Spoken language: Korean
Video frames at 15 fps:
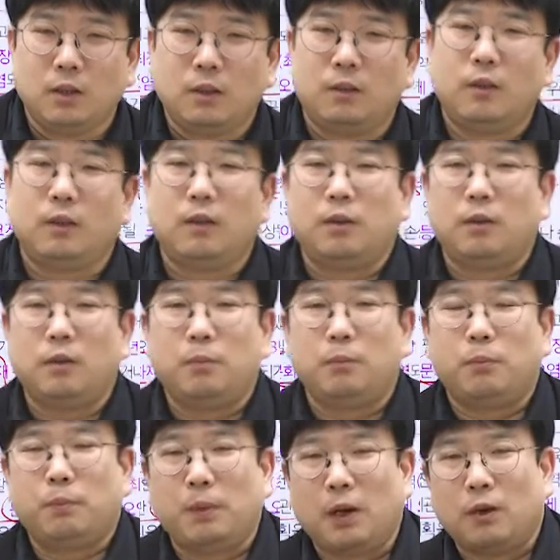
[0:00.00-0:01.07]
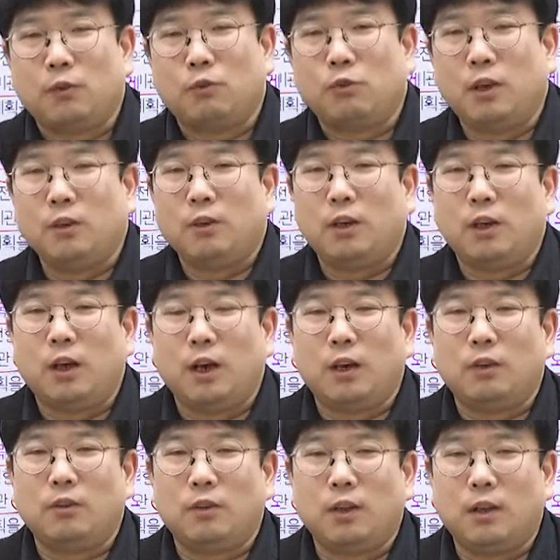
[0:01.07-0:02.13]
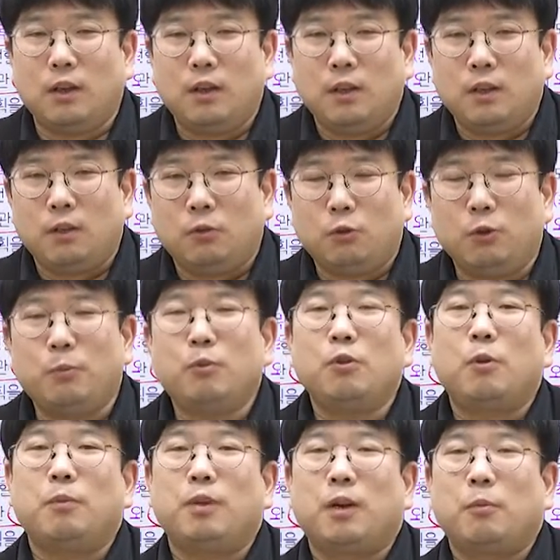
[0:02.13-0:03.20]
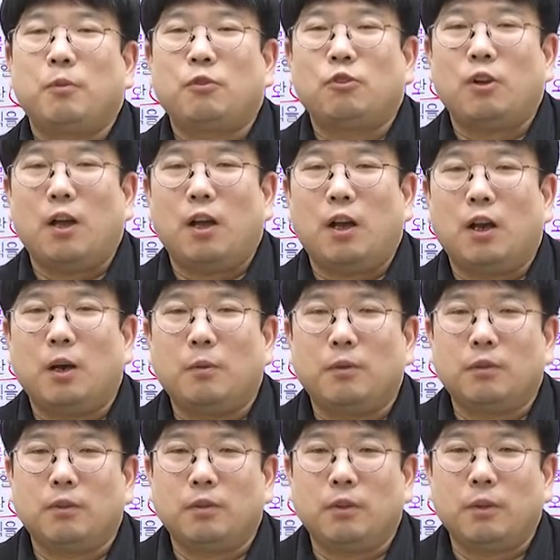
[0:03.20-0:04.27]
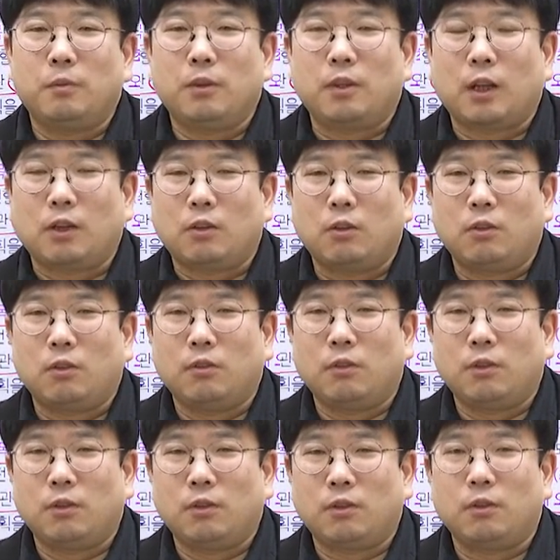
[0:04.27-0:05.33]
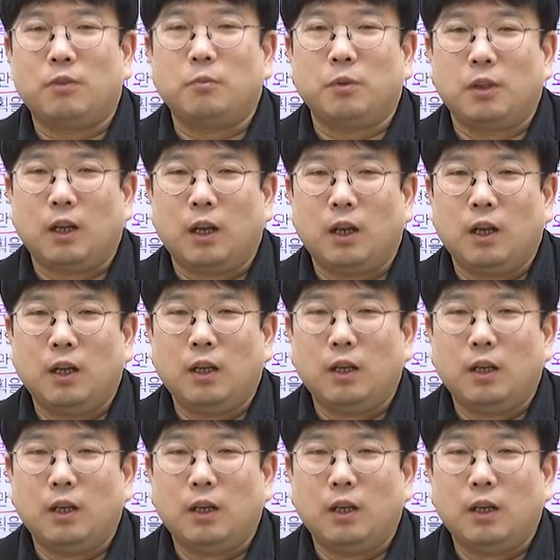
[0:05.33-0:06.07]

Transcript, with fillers: 이제 바로 수학여행 가기 전에 소지품 검사를 한번 싹 하면서 선생님들이 다 털어서 드십니다.